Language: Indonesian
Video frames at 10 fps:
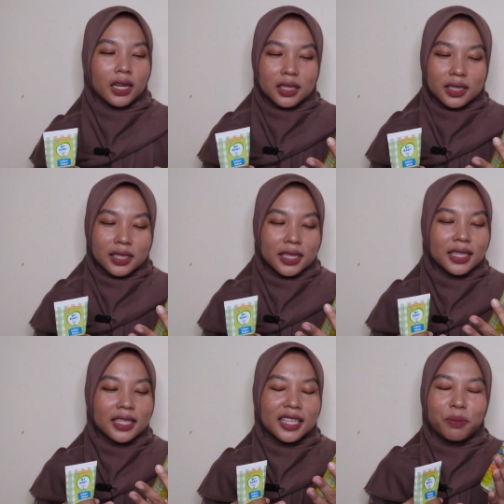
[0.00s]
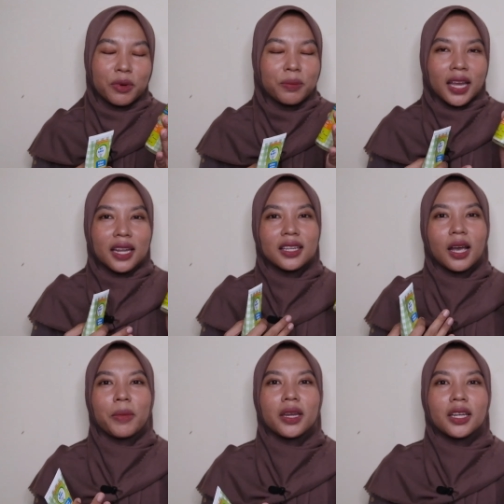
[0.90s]
uh, yang memberikan
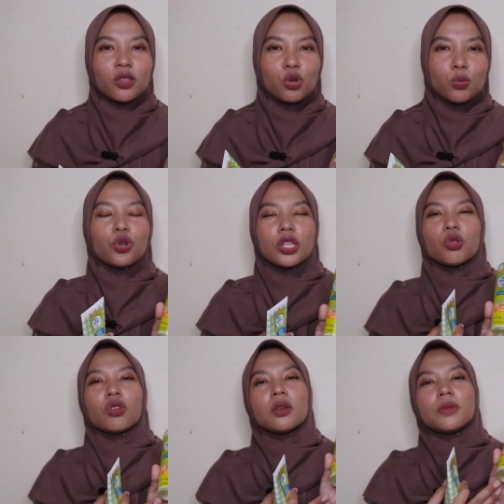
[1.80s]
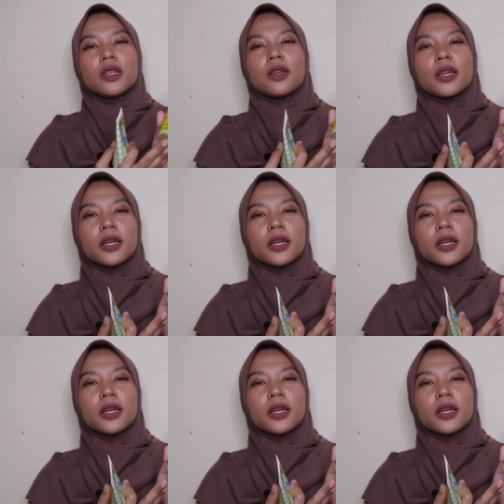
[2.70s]
nyaman ke tubuh itu lebih